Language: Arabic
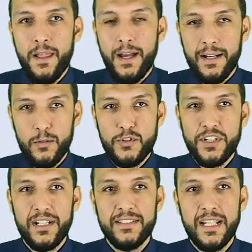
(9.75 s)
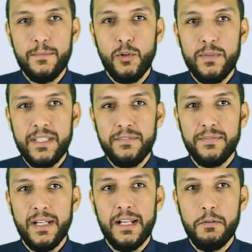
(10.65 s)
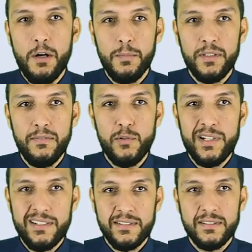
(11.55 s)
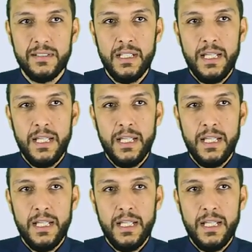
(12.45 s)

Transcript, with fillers: هناخد الشكل الثاني من جمله اف الا وهو بنضيف له الس